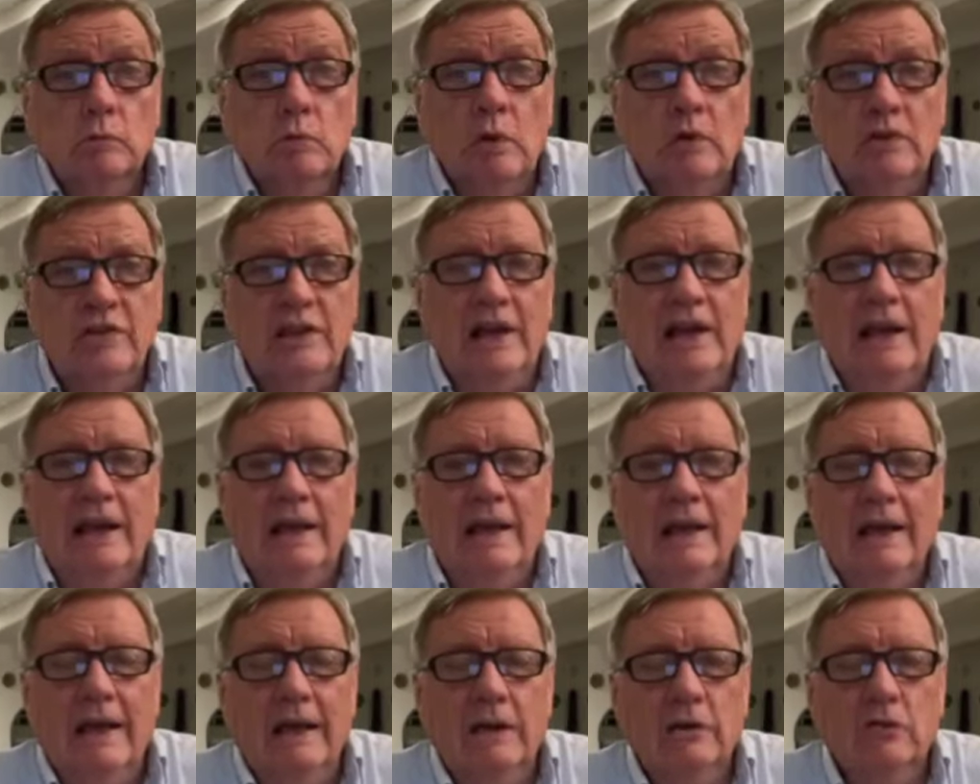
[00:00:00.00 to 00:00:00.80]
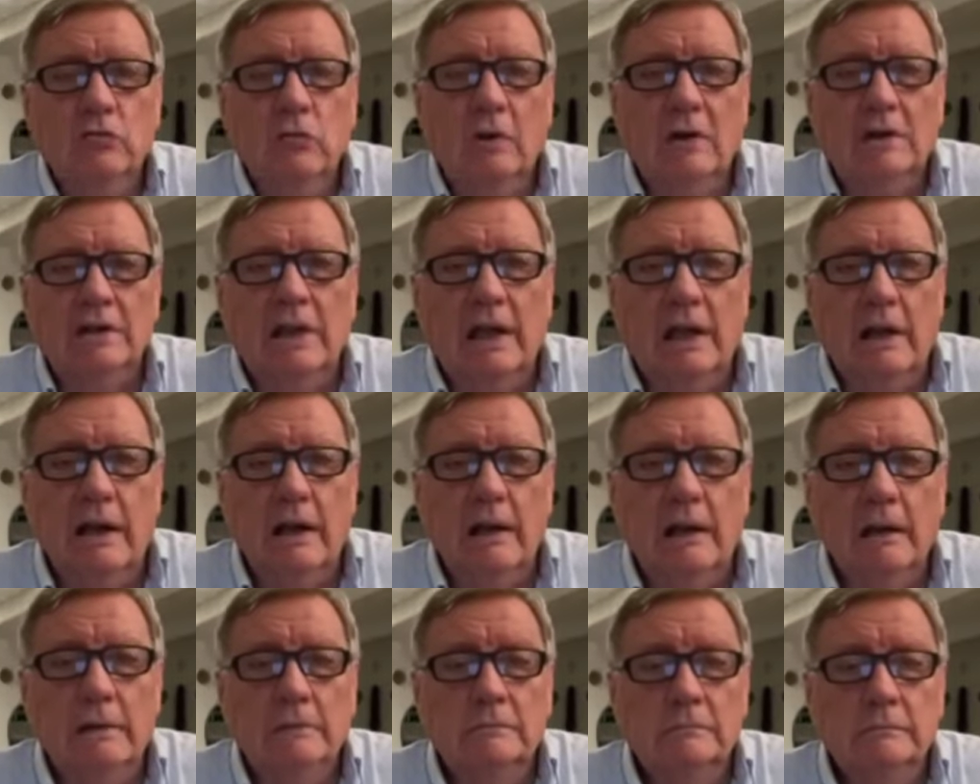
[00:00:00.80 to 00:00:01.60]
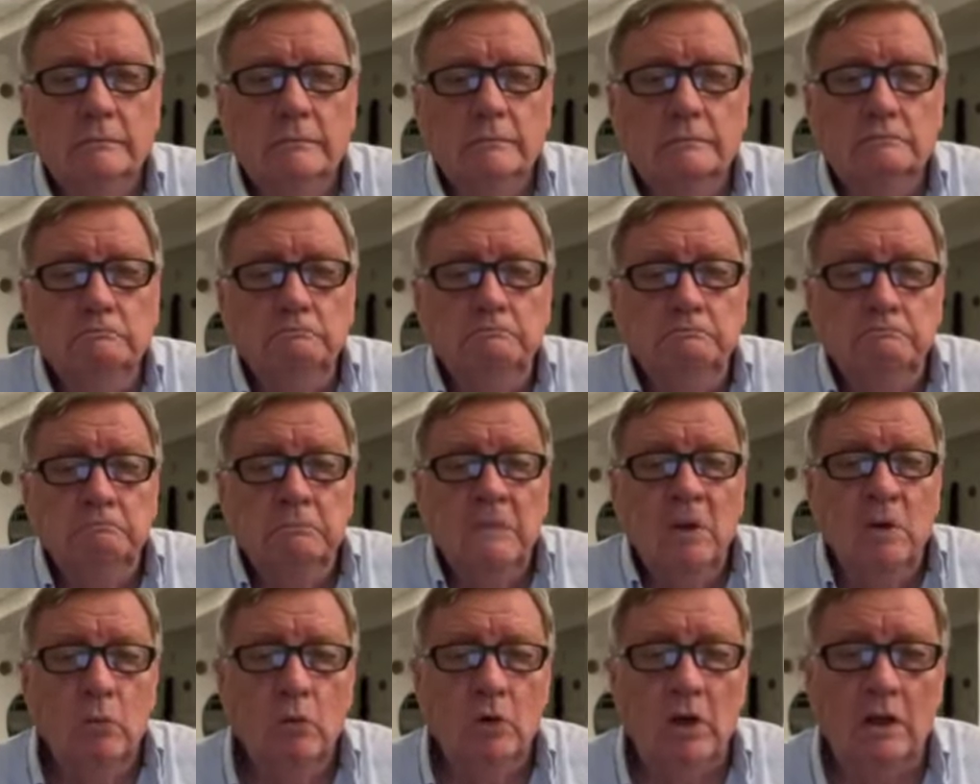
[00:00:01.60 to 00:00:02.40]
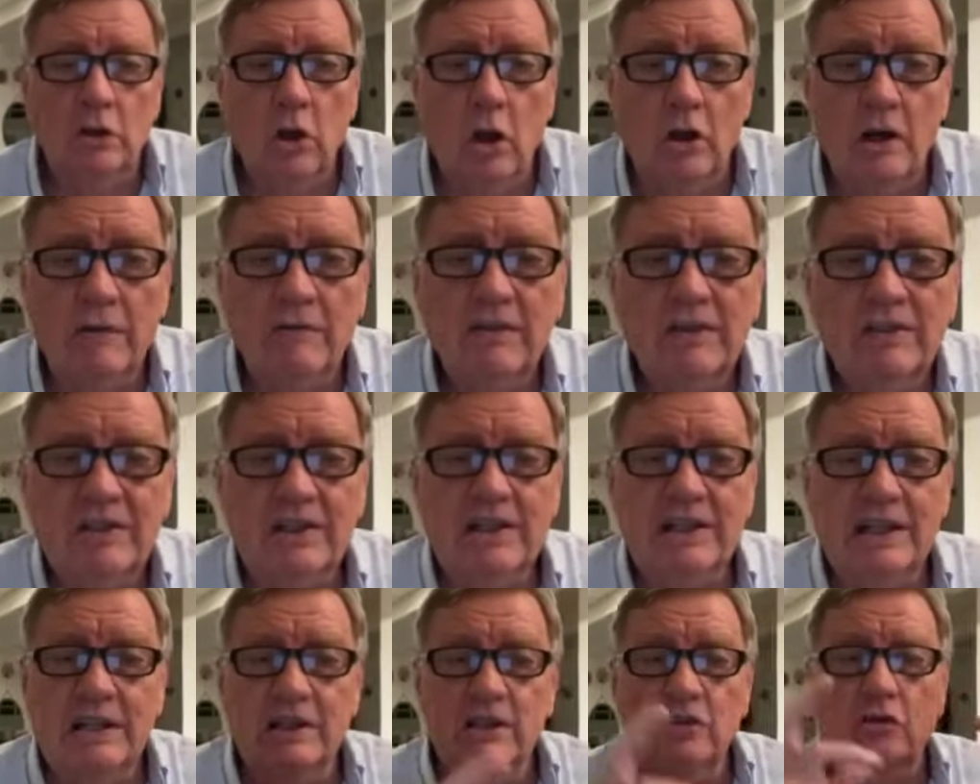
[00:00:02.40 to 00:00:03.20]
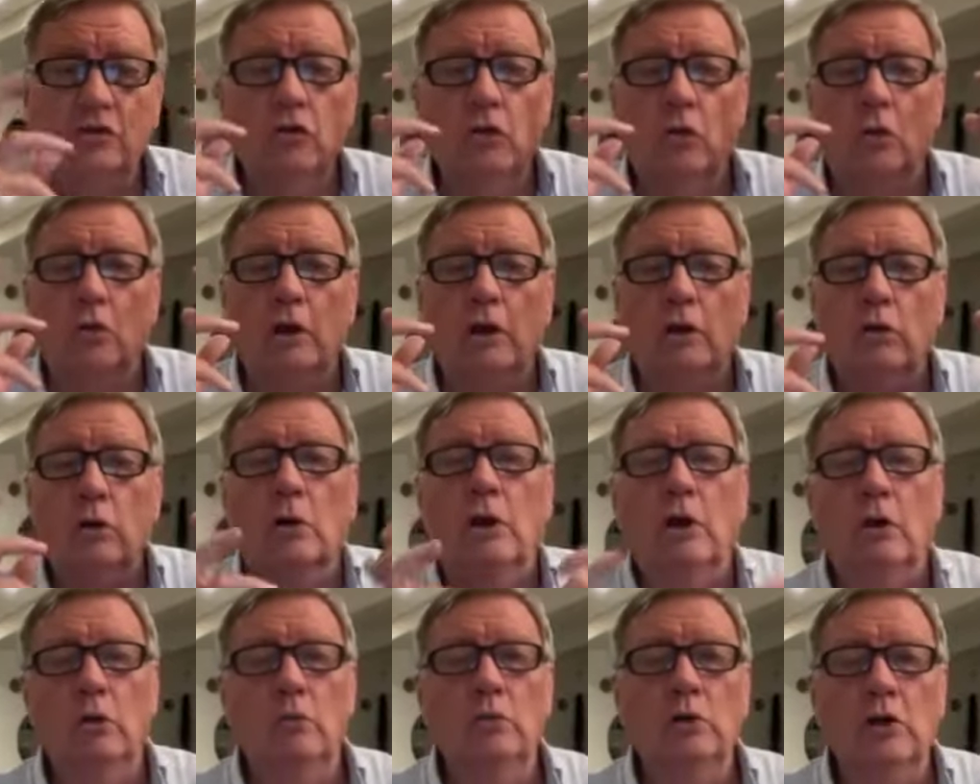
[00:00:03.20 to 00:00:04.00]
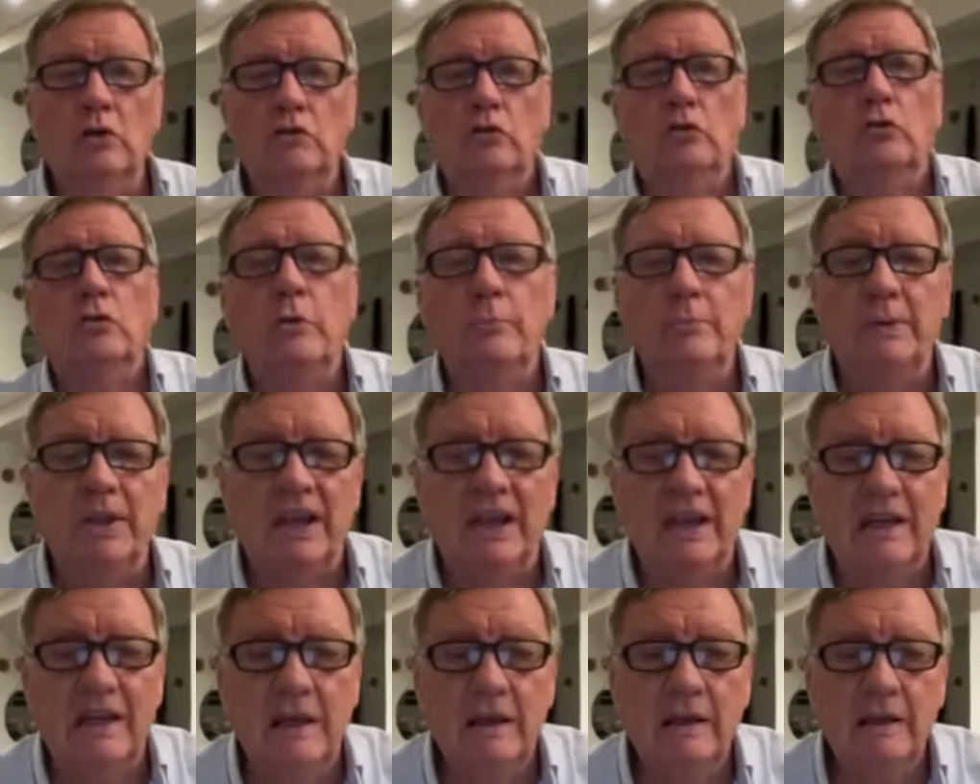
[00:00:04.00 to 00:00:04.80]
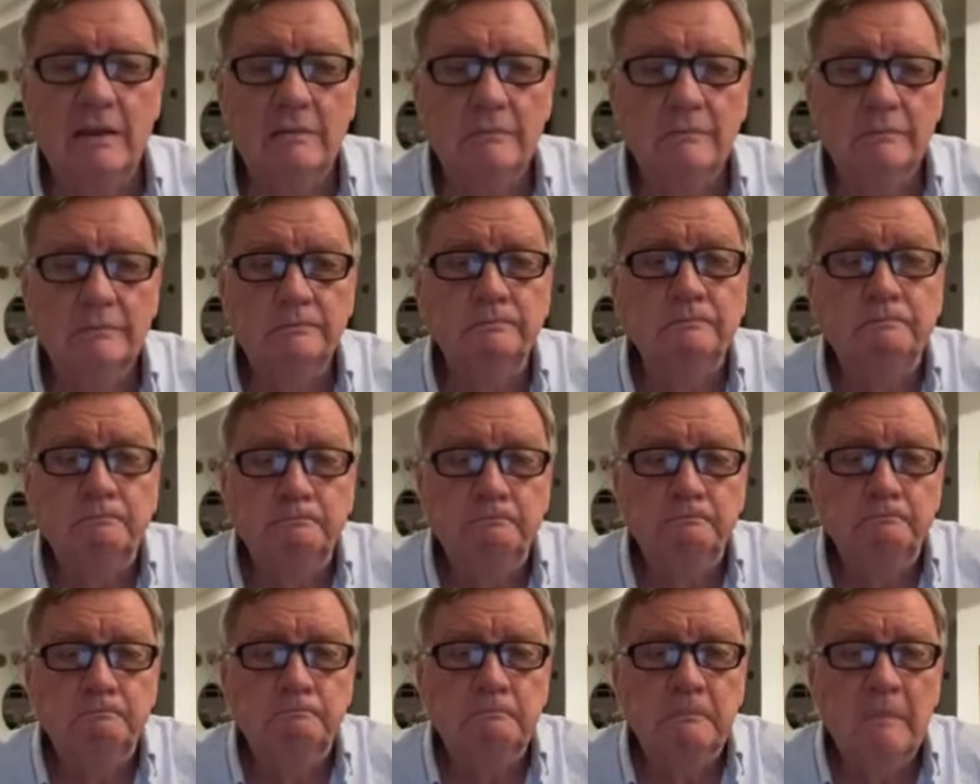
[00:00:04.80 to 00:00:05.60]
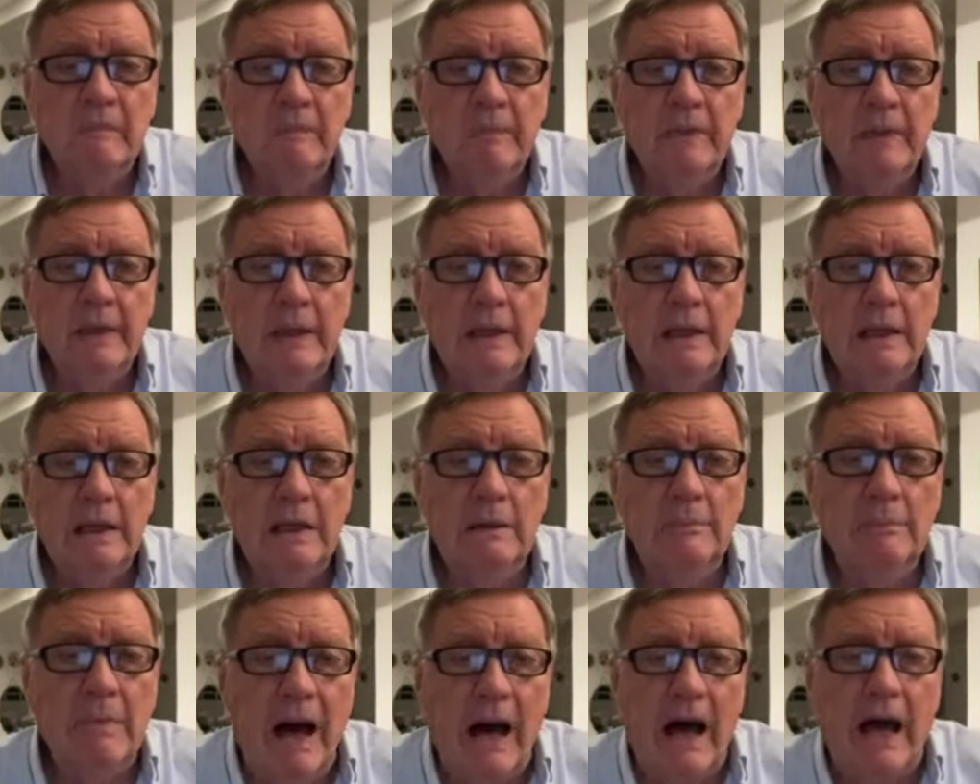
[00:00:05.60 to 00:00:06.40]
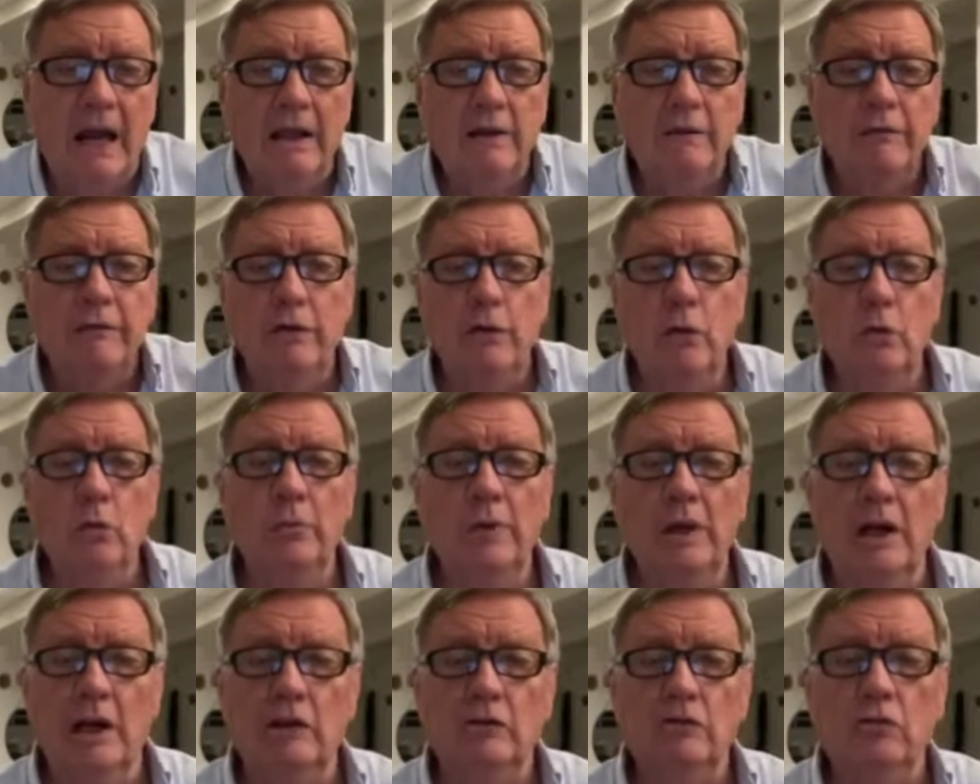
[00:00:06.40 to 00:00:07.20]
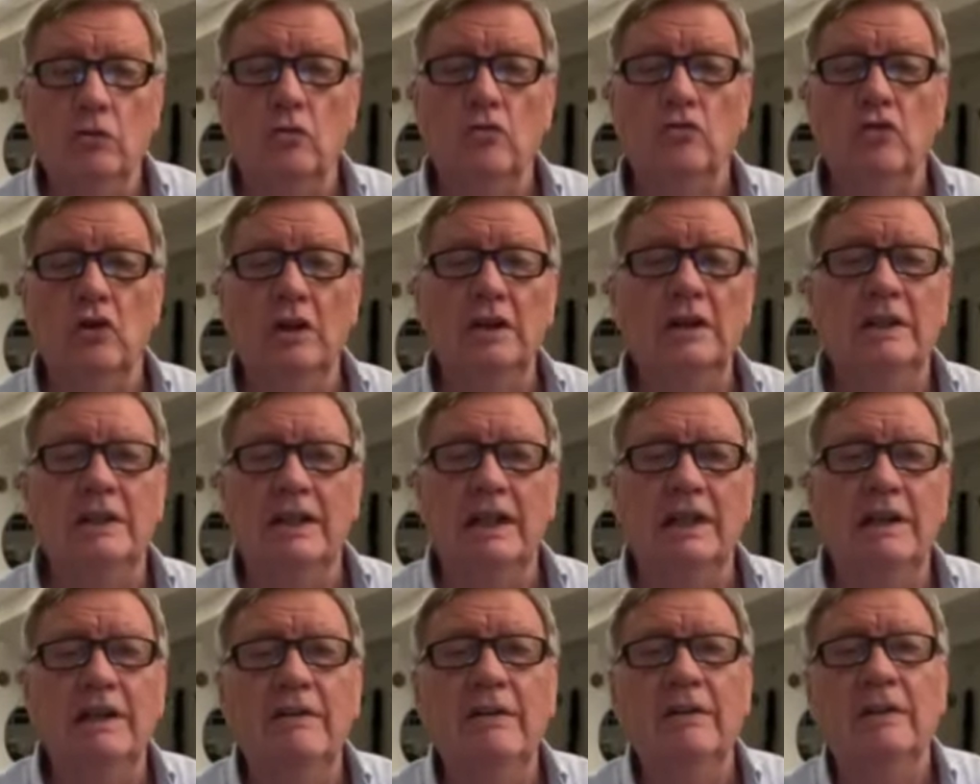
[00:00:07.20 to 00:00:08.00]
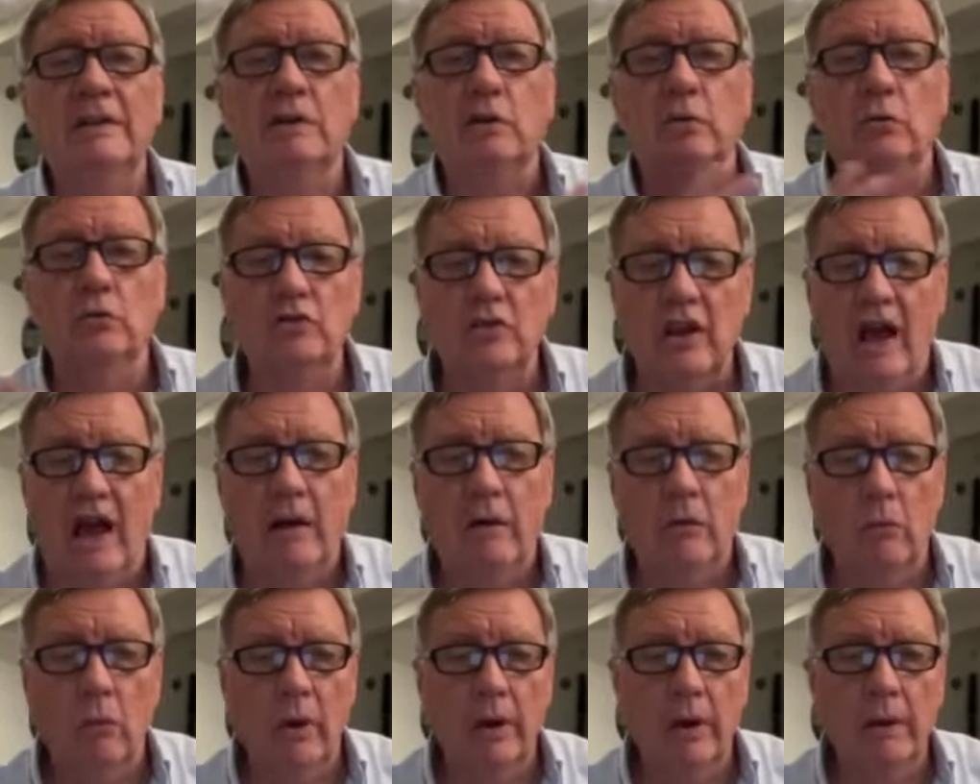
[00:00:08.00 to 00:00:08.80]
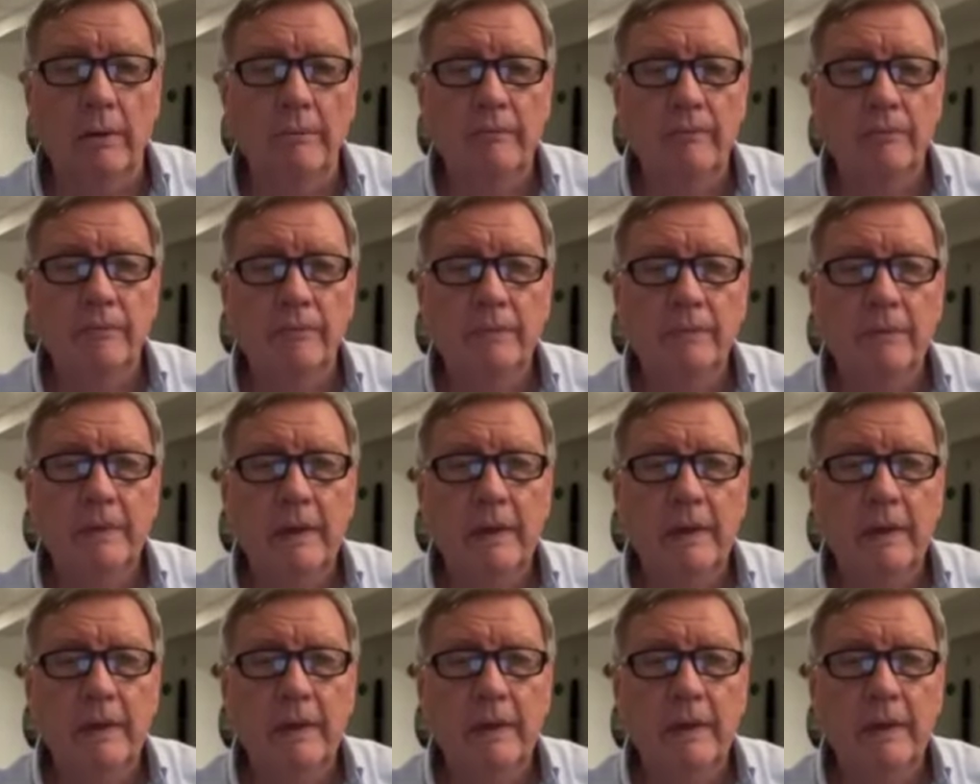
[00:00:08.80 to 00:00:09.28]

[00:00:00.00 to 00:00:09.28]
una stella che cade sulla terra, una donna vestita di sole con la luna sotto i piedi, il mare, i fiumi e le sorgenti che diventano sangue,